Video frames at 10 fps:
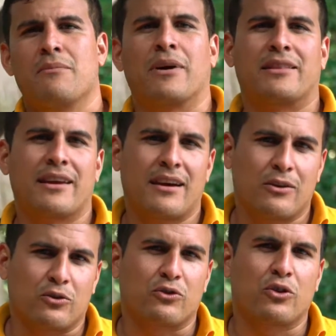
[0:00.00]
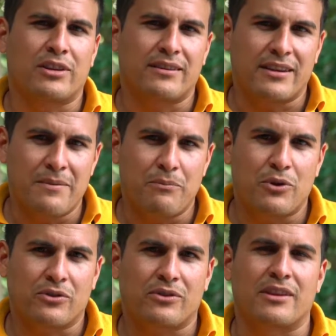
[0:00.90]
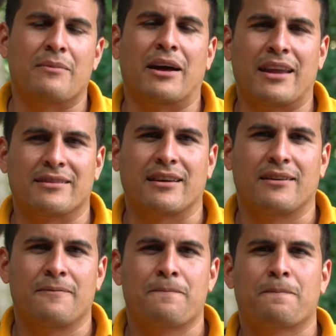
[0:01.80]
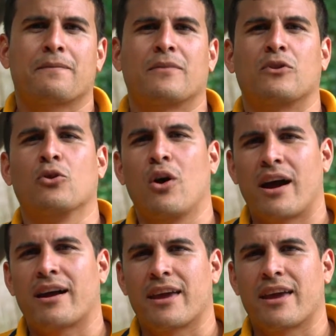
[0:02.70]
Mantenga los lotes limpios de maleza no haga